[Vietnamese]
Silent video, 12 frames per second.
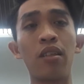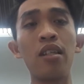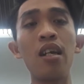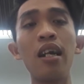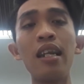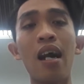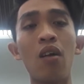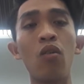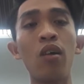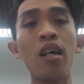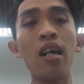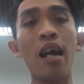như thế nào
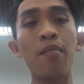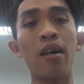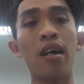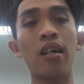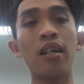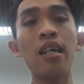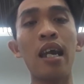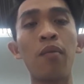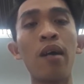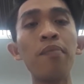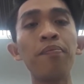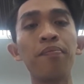luôn á, anh mà cái Hiển
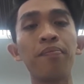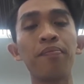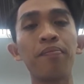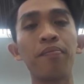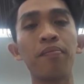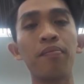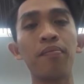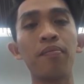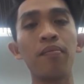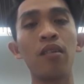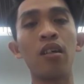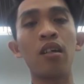Pháp.
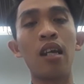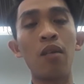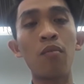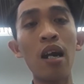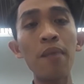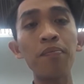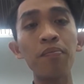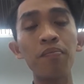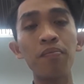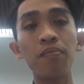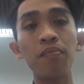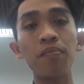Thiện Pháp,
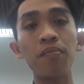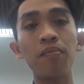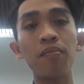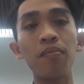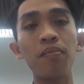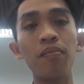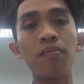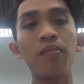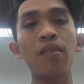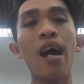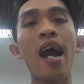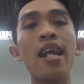
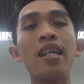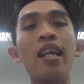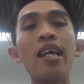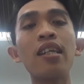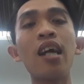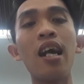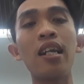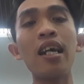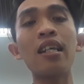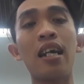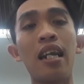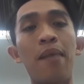anh lấy tên rất
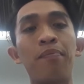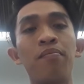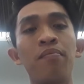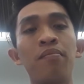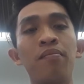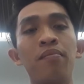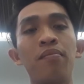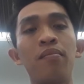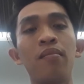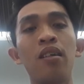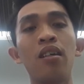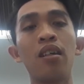là đẹp.
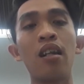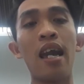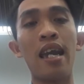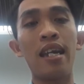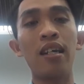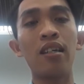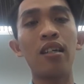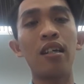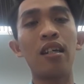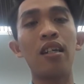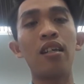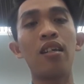Thiện
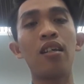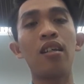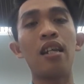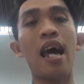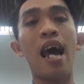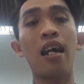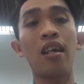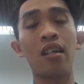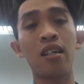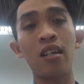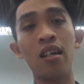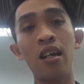là
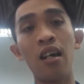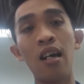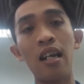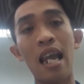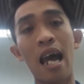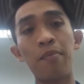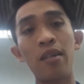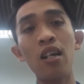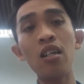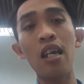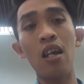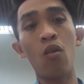làm
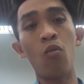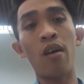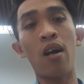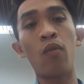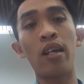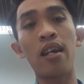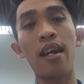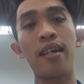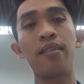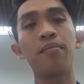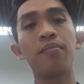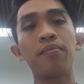những điều mà việc
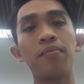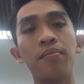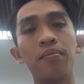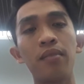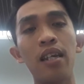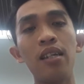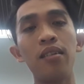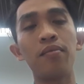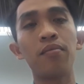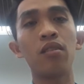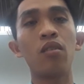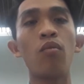thiện.
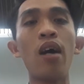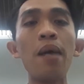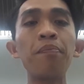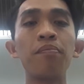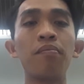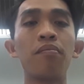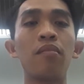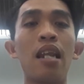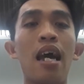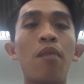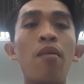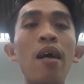Pháp
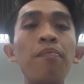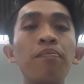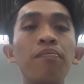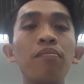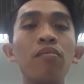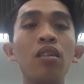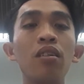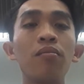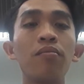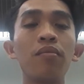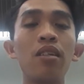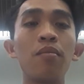là pháp, phải không?
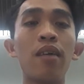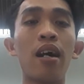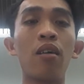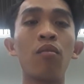Nhưng mà